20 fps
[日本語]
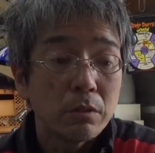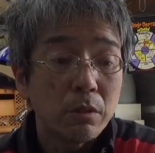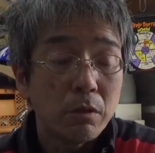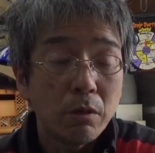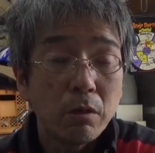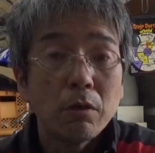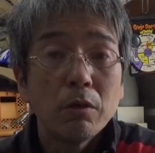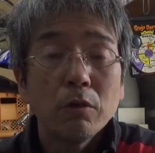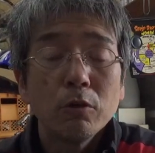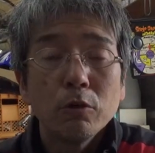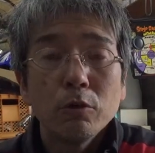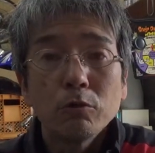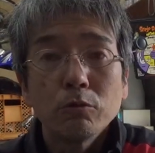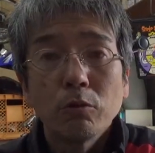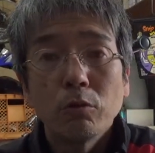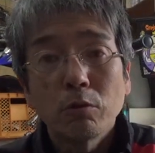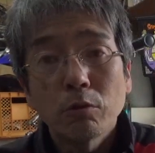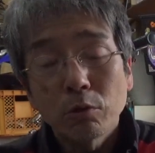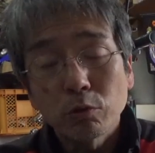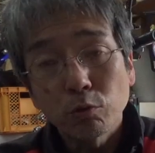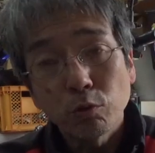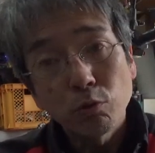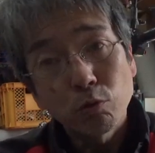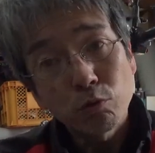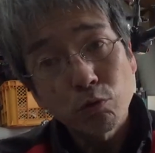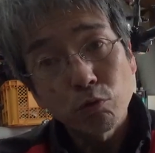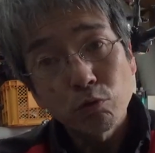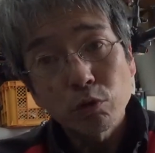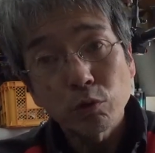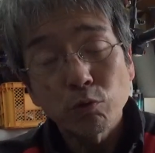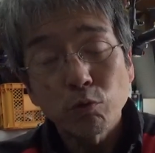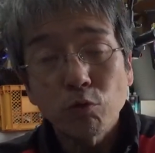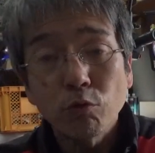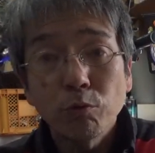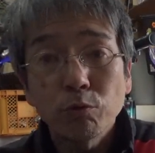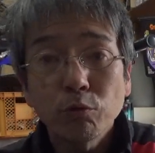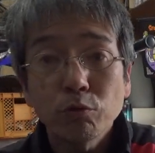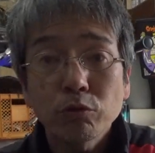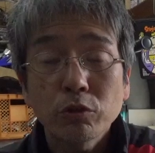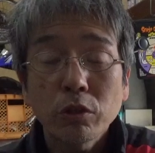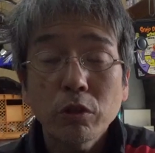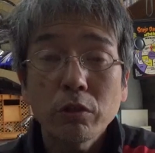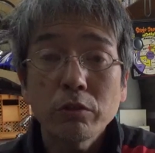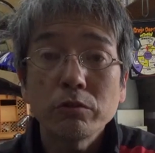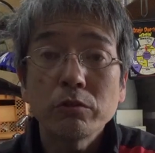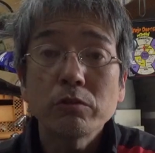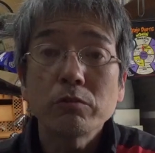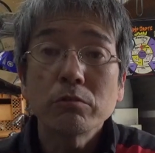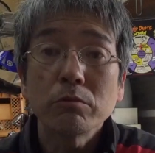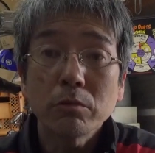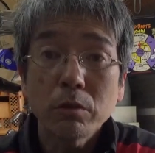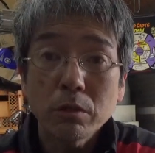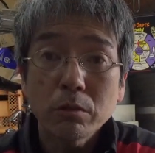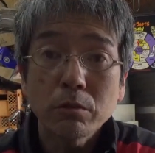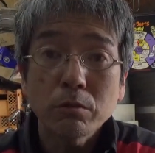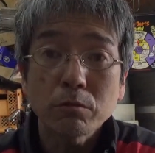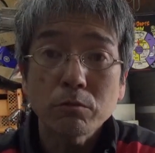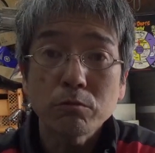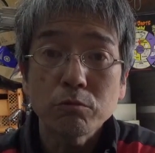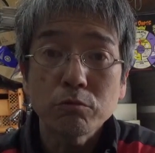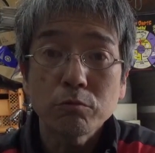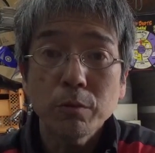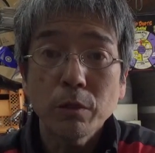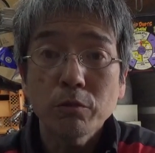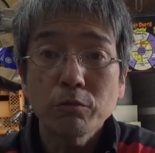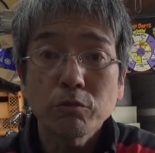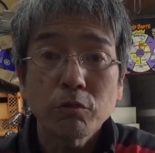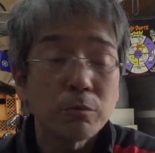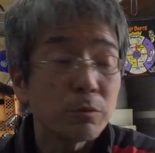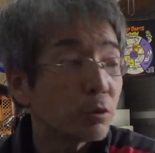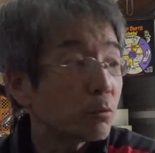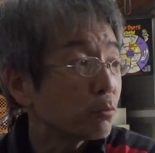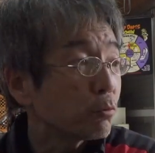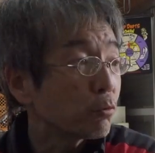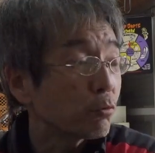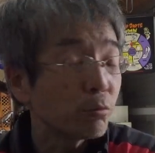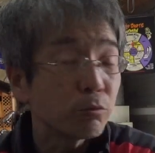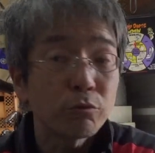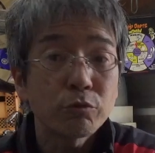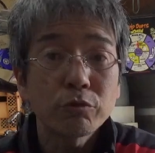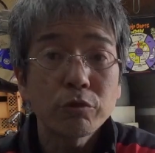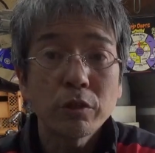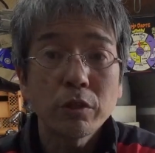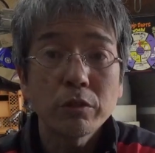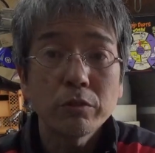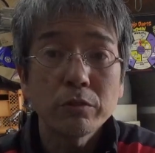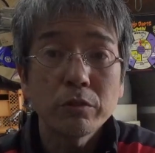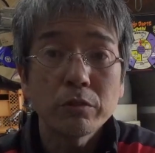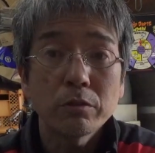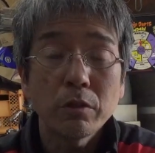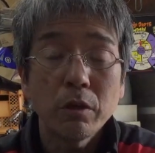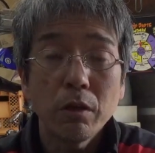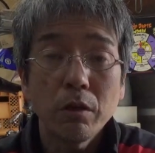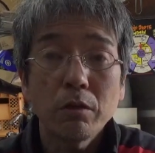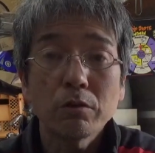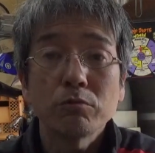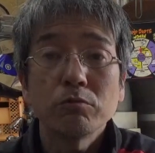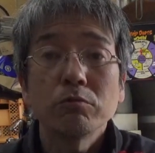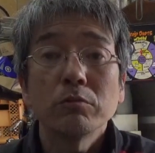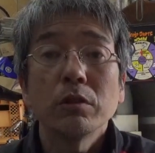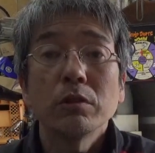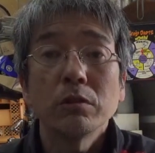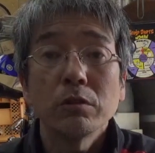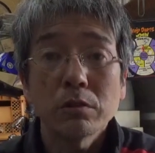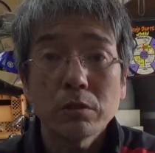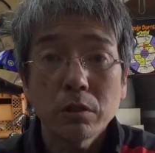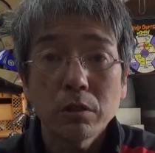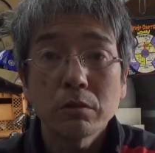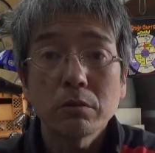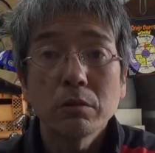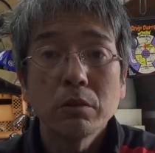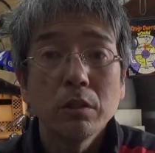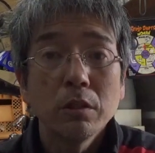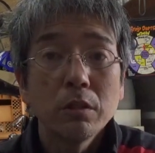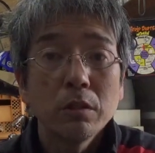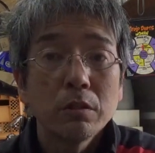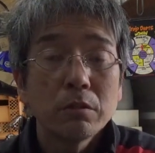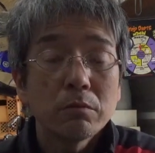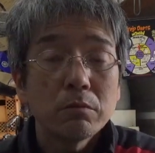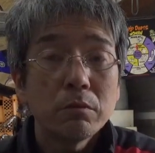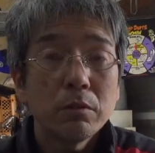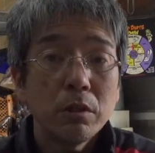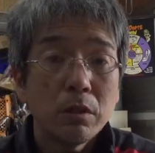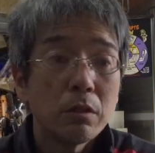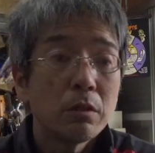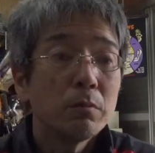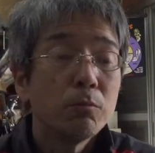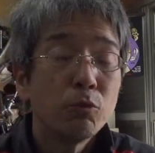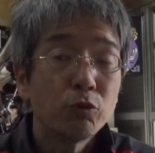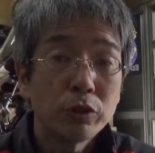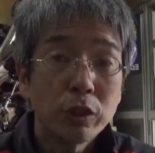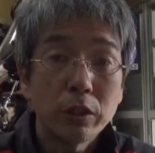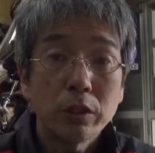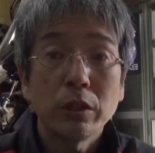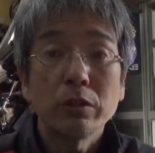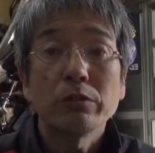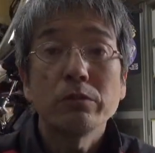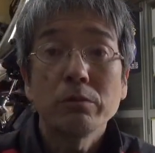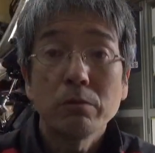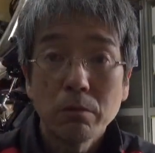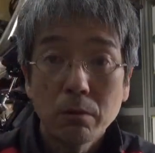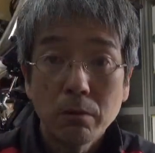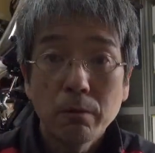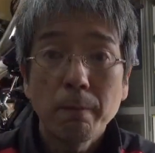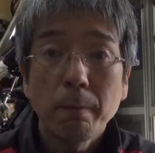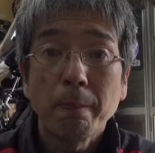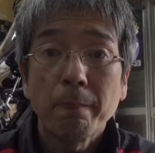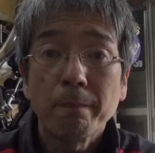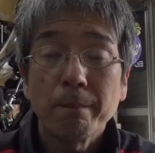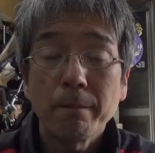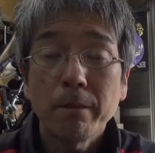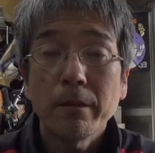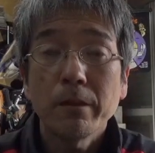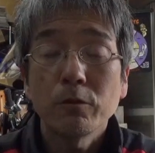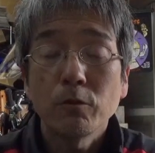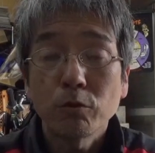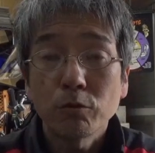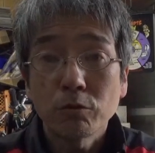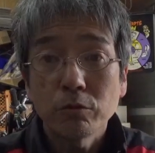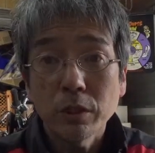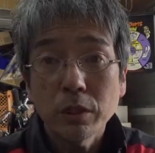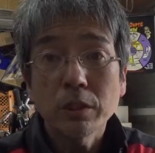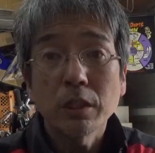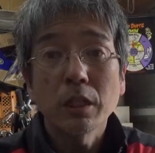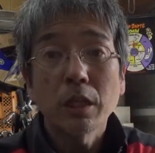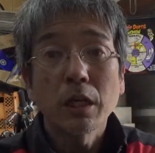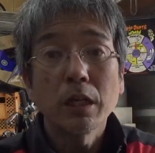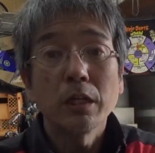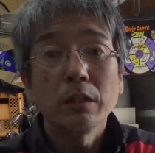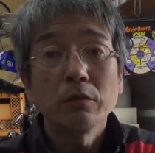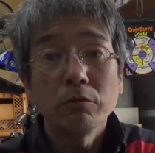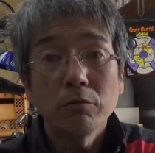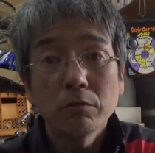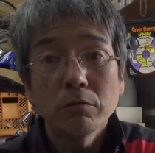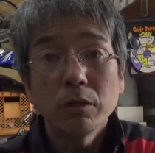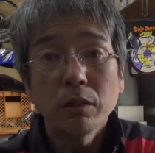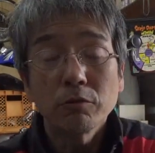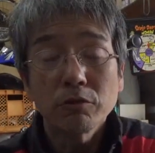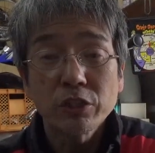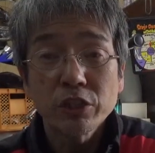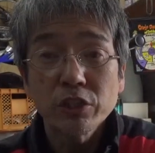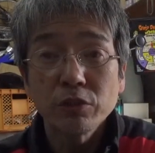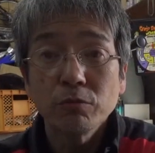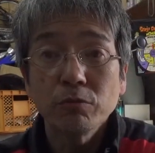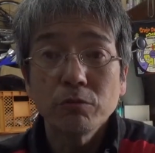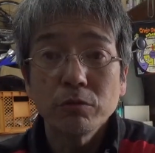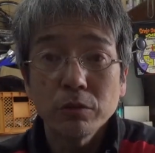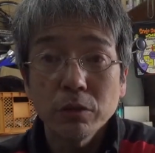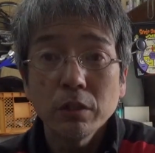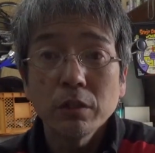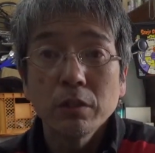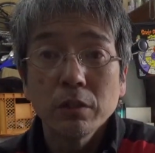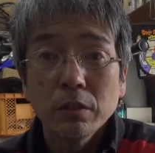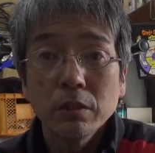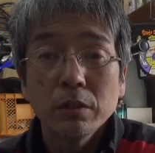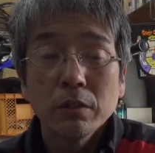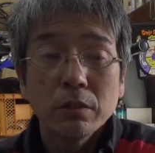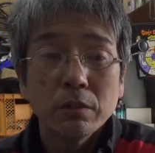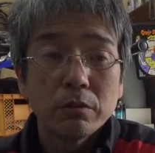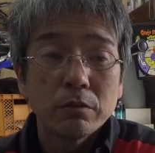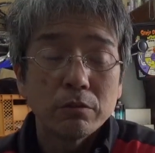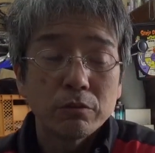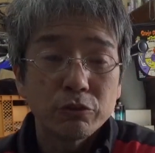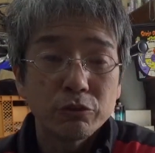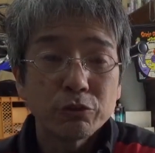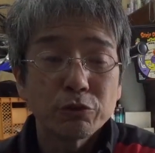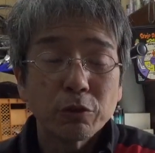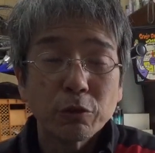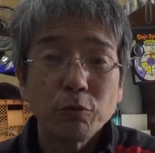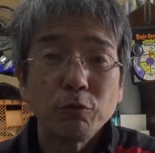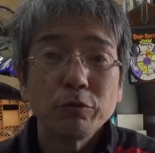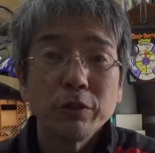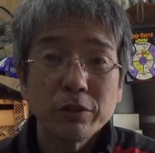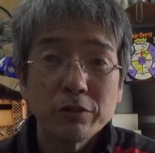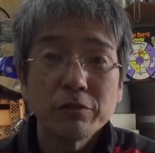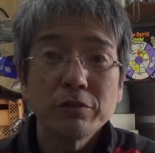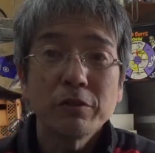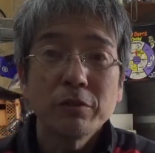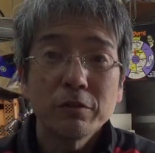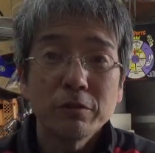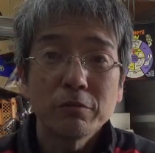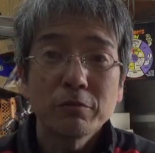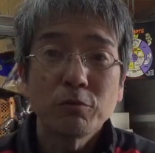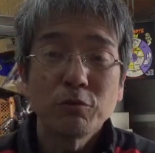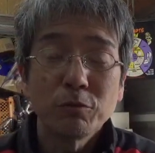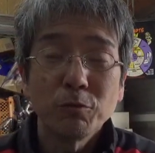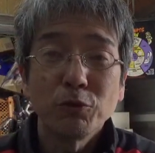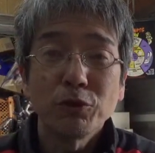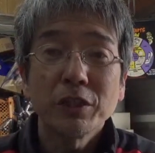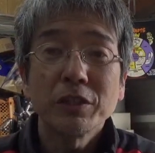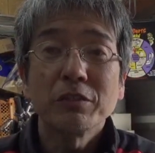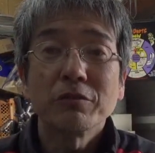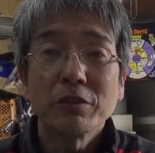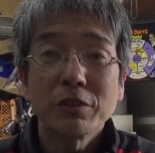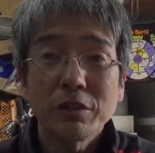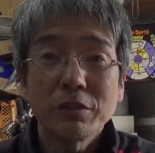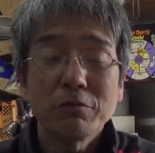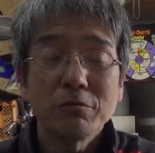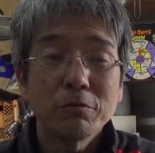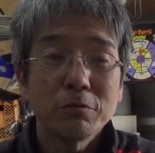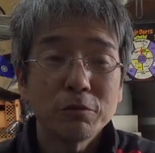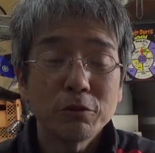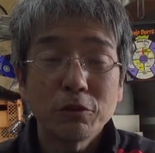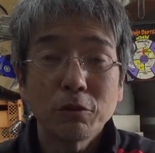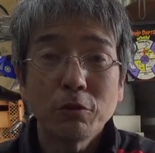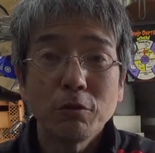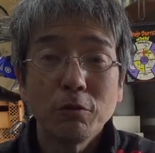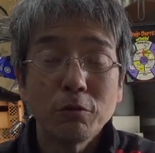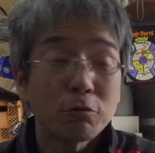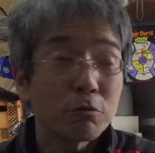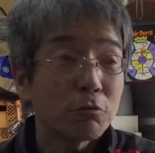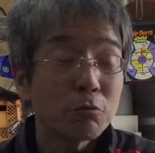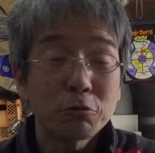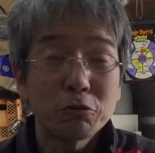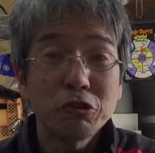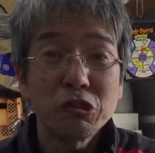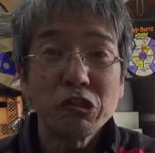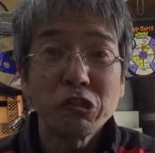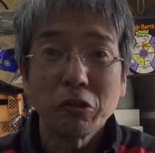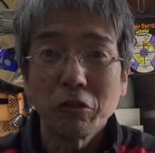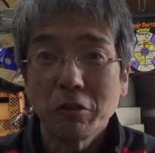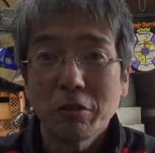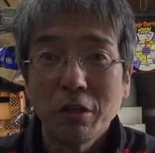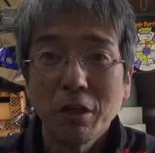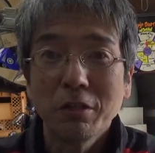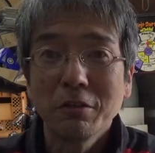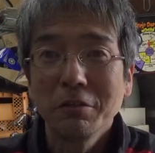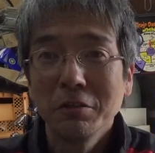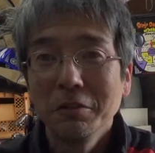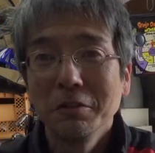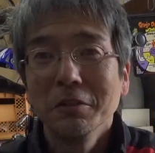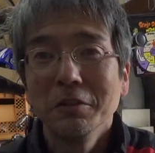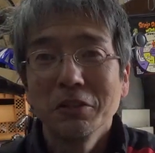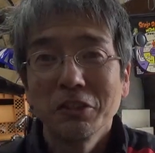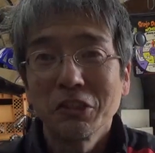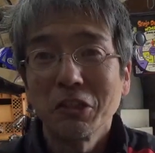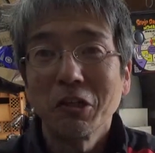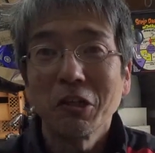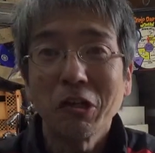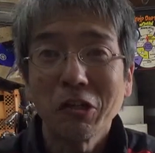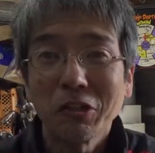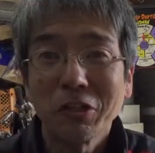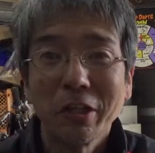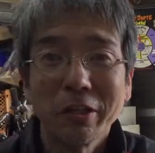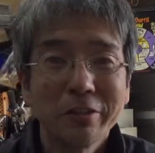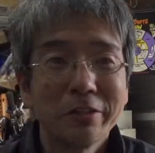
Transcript: あ、なんか東京じゃどこも乗ってないんですよね。って、グーバイクとか見てもどこも乗ってないんで、ああ、そうなんですか。で、持ってったんですよ。で、どね、世田谷のあの基地の方にね、住所はここですって、ここに持ってきてくださいって言ったら、あ、基地じゃないか、知らなかった。